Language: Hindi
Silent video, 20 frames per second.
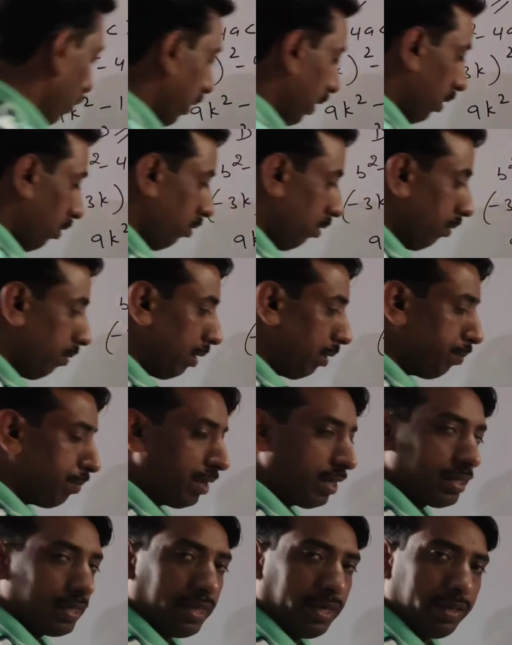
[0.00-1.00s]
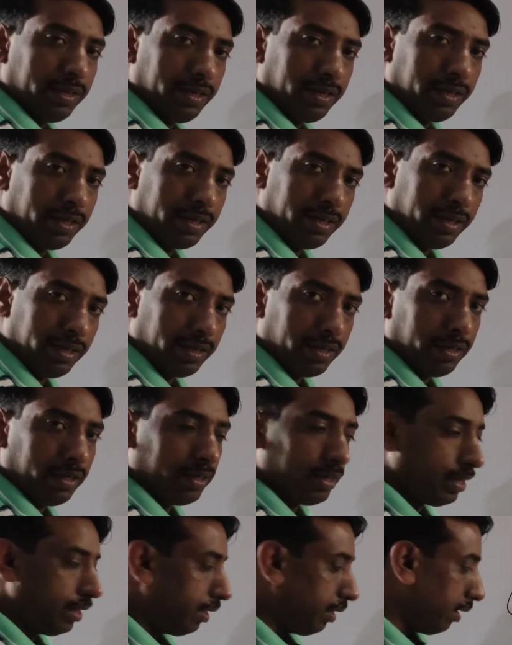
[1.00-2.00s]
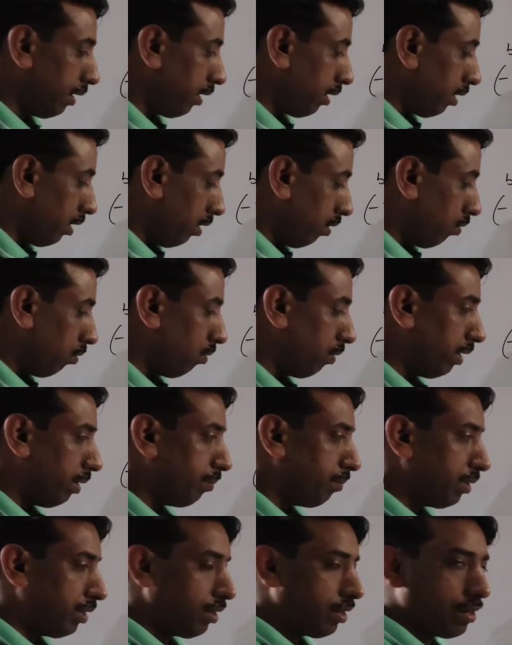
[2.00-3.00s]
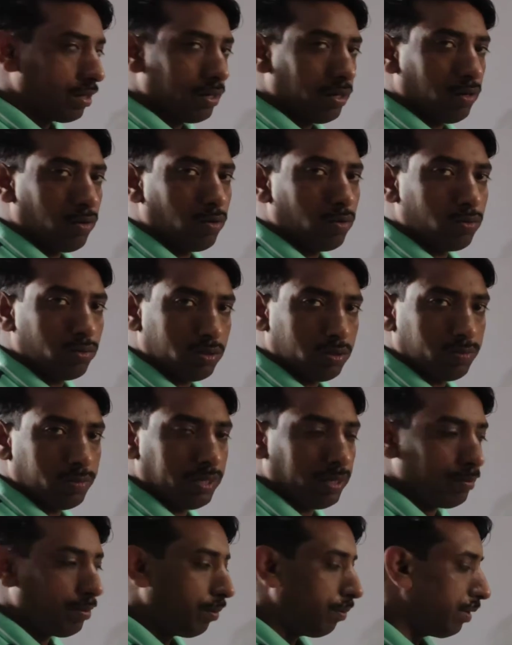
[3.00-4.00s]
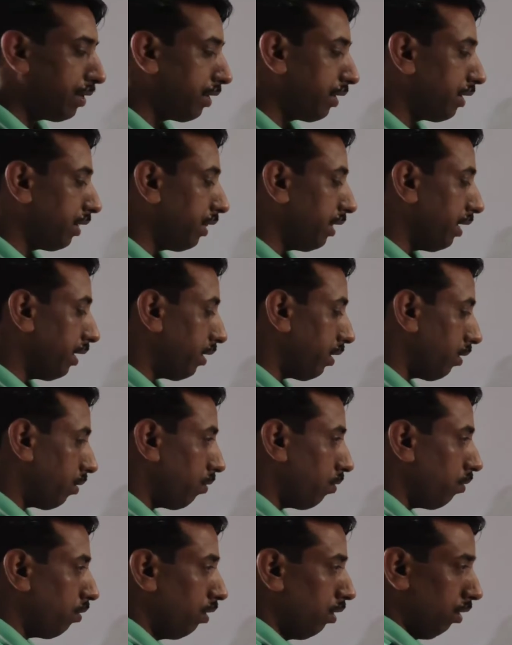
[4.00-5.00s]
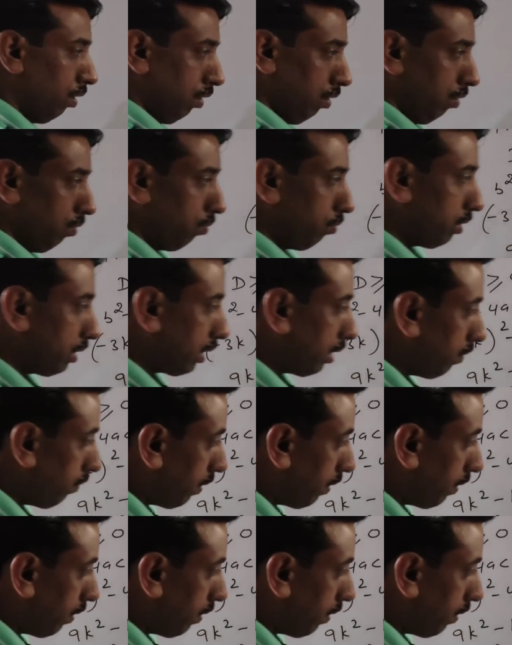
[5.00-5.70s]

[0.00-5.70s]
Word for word: वैल्यू हमारे पास आई हैं के की के दे रखा हो एम दे रखा हो कुछ भी अल्फ़ाबेटिकल लेटर हो उसकी